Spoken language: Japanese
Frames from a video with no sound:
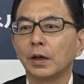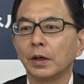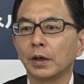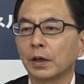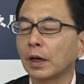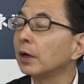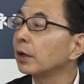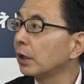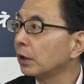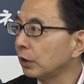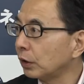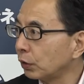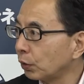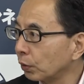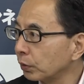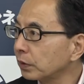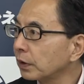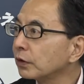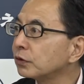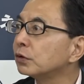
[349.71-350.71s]
かなりいろ
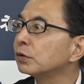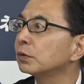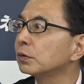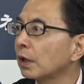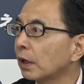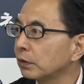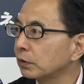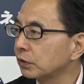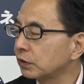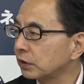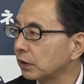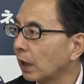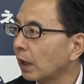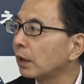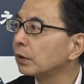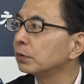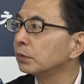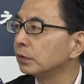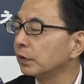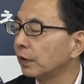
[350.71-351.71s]
んな住宅地があ
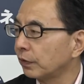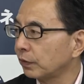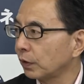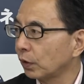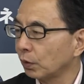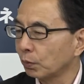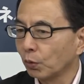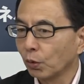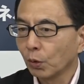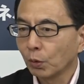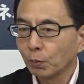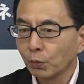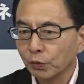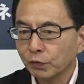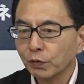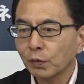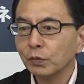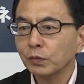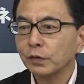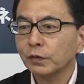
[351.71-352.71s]
るんですけどももう
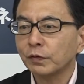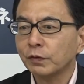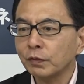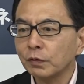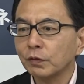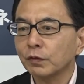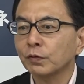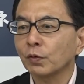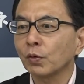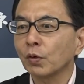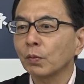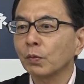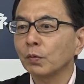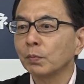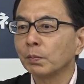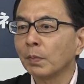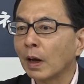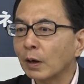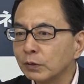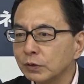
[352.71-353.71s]
そすぐその
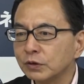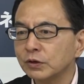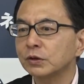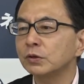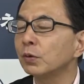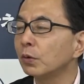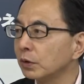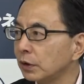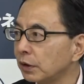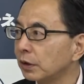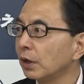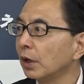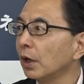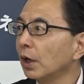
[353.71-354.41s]
真後ろに